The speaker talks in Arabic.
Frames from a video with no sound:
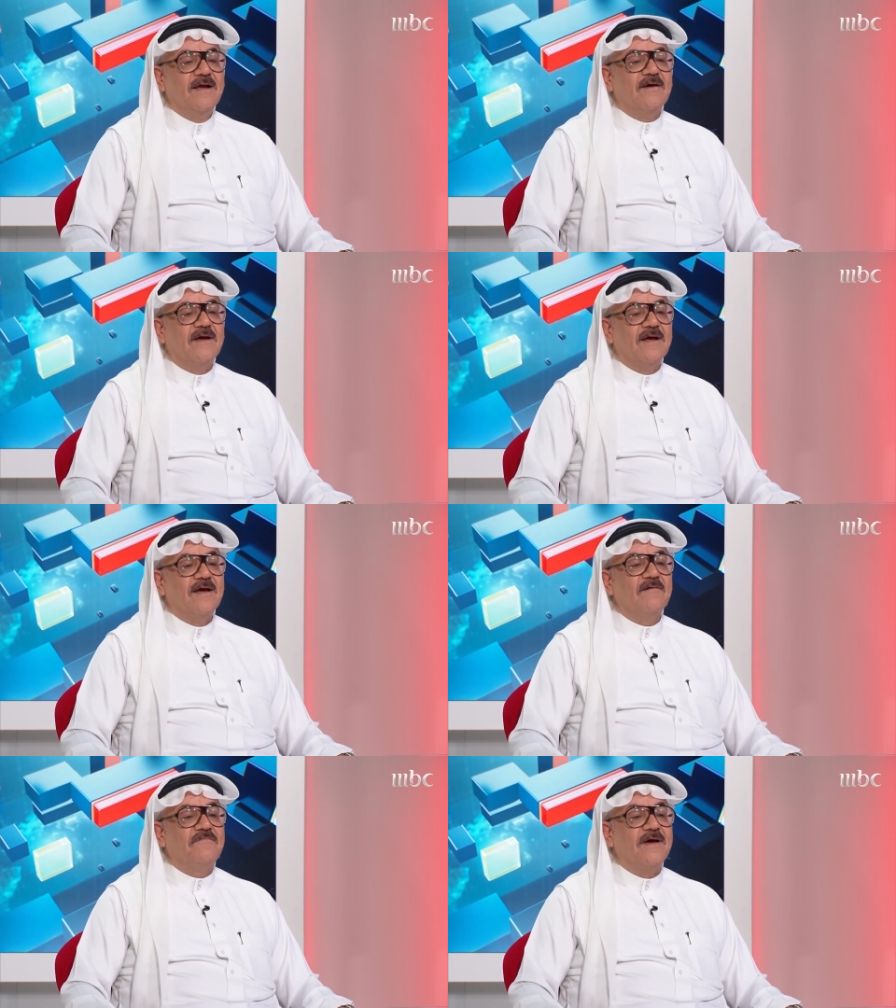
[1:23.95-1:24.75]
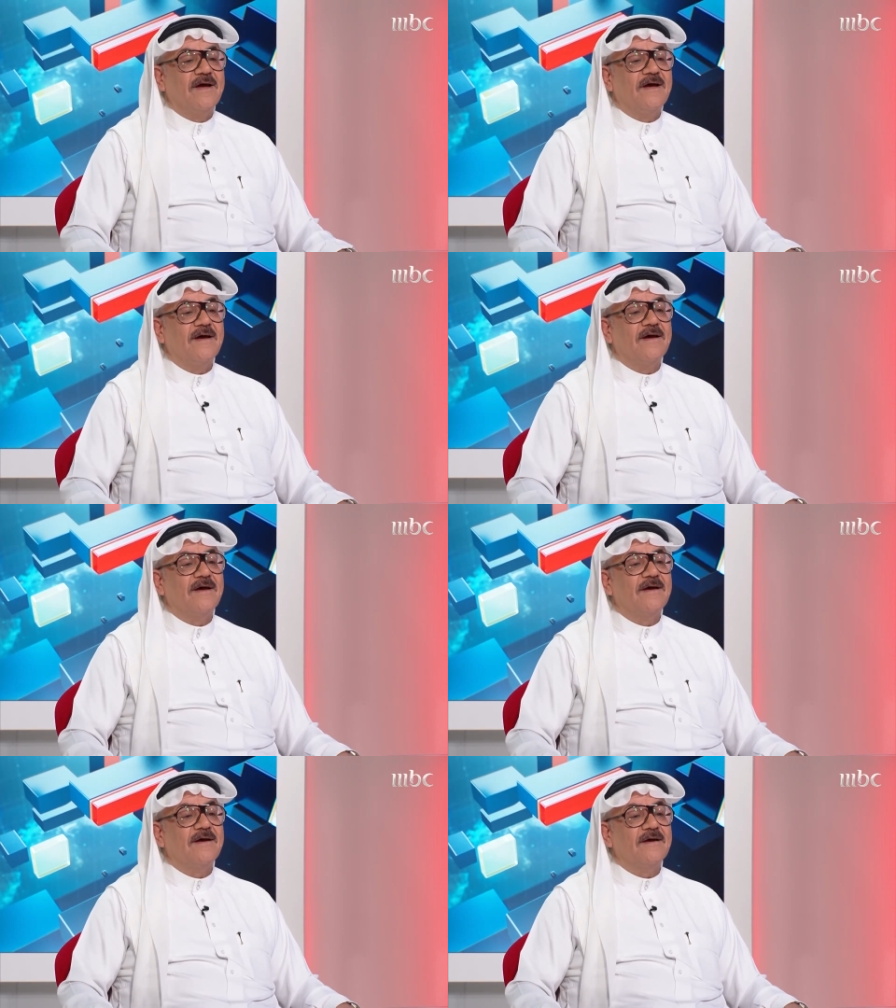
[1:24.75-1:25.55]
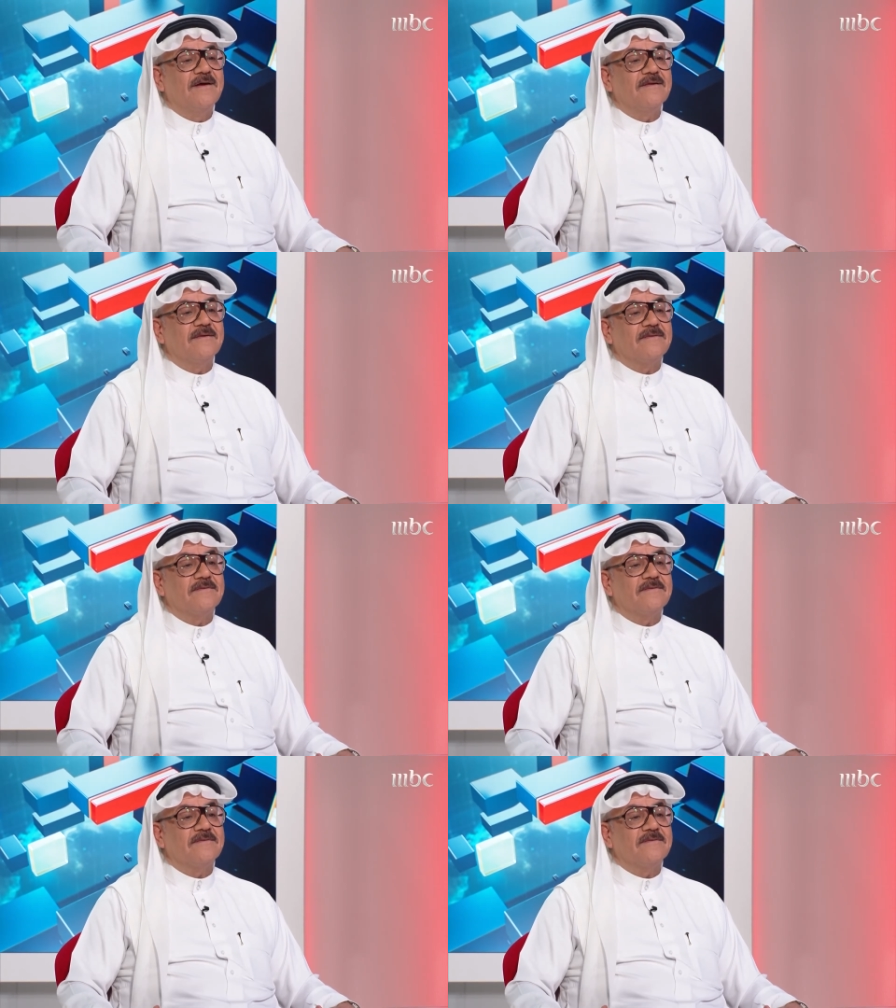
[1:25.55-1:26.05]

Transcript: آه، فعملت